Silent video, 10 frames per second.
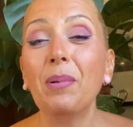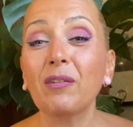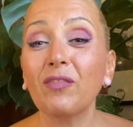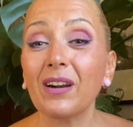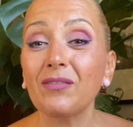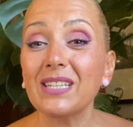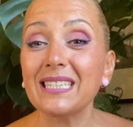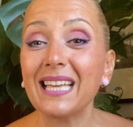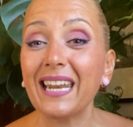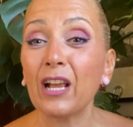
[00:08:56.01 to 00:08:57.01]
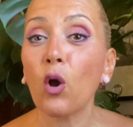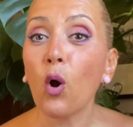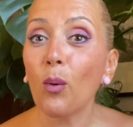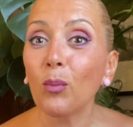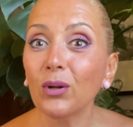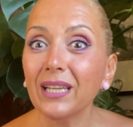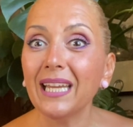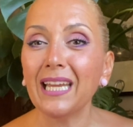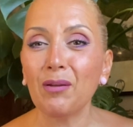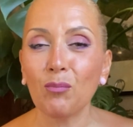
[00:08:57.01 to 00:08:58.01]
per farvi stare
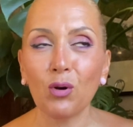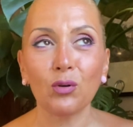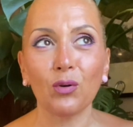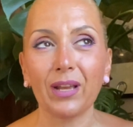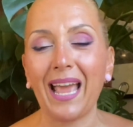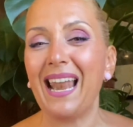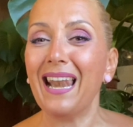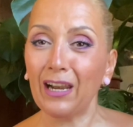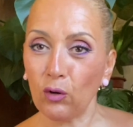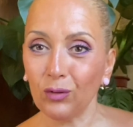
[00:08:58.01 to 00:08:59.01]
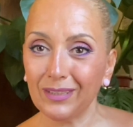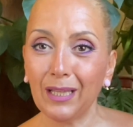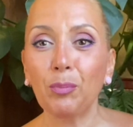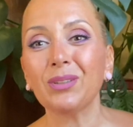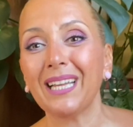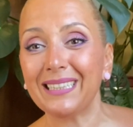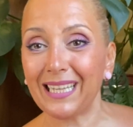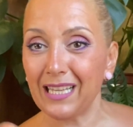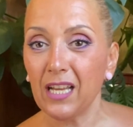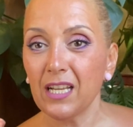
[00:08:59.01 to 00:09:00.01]
comodi in modo che la notte
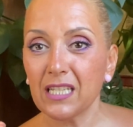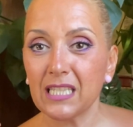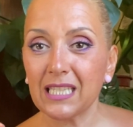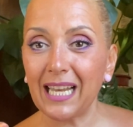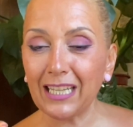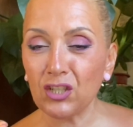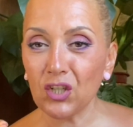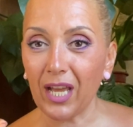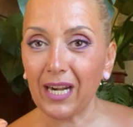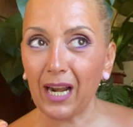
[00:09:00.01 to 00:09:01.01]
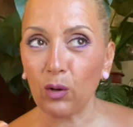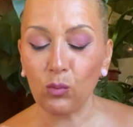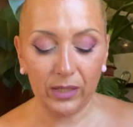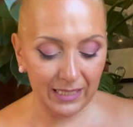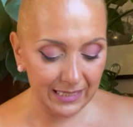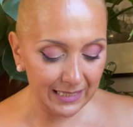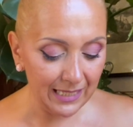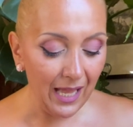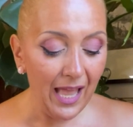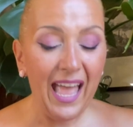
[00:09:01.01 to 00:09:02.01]
potete slacciare la
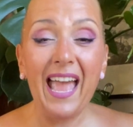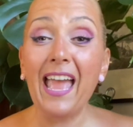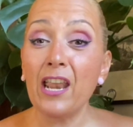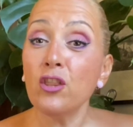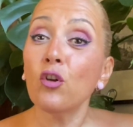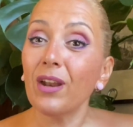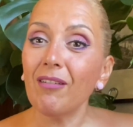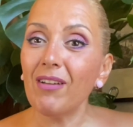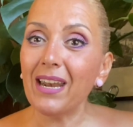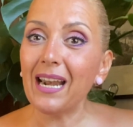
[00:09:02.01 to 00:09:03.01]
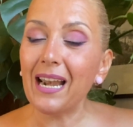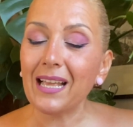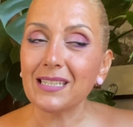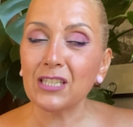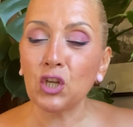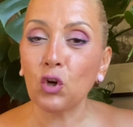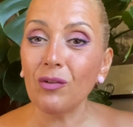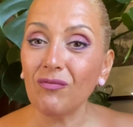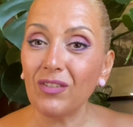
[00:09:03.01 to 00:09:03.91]
coulisse e non avere l'elastico in